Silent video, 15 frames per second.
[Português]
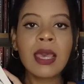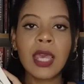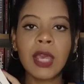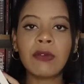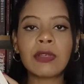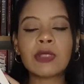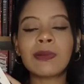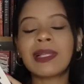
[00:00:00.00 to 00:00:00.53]

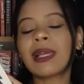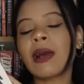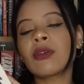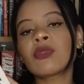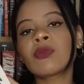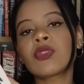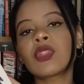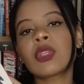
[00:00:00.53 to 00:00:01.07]
Eu vou explicar
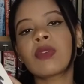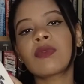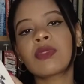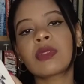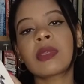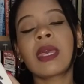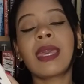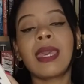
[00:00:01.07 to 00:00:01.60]
os
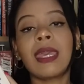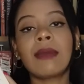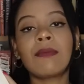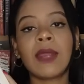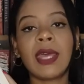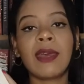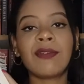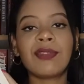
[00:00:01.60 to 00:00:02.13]
motivos em
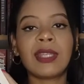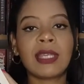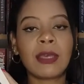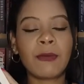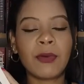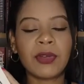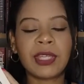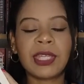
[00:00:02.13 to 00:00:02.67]
breve, daqui a
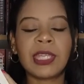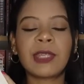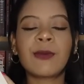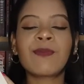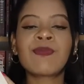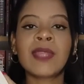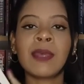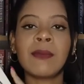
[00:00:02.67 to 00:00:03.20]
pouquinho,